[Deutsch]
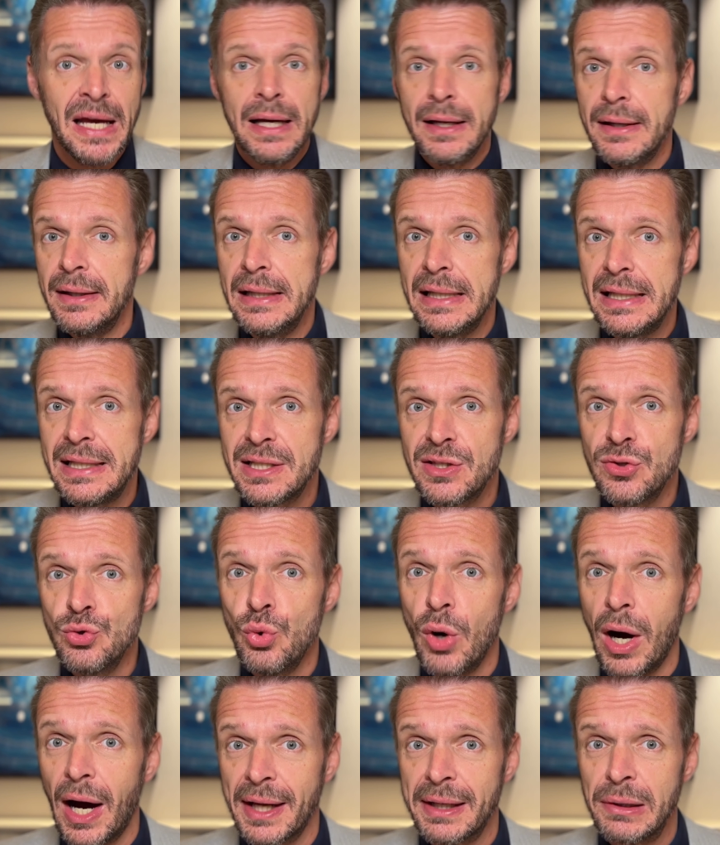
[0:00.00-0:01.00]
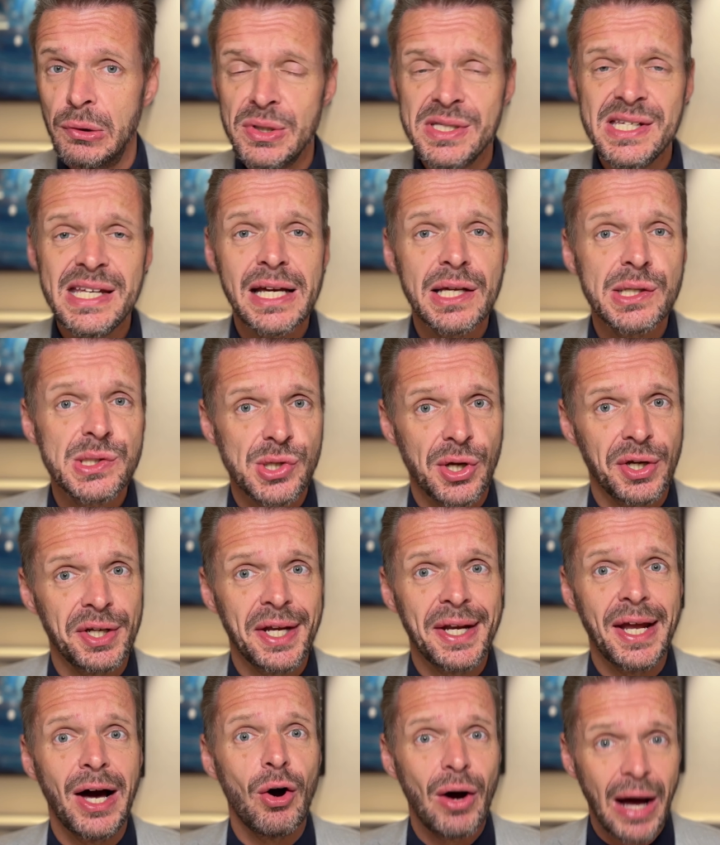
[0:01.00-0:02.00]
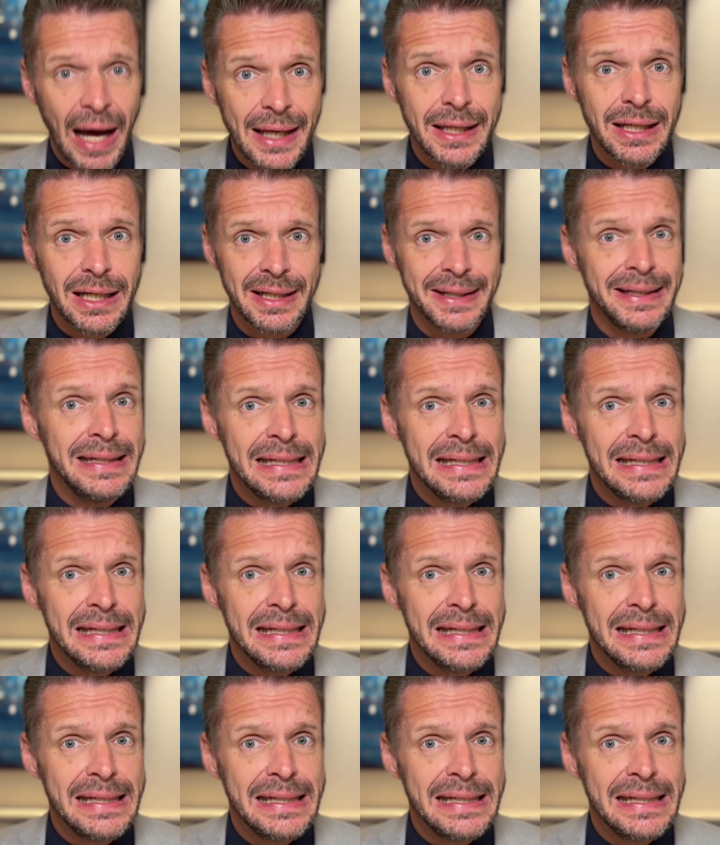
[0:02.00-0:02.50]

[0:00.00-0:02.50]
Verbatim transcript: Nicht nur analysieren, sondern auch handeln.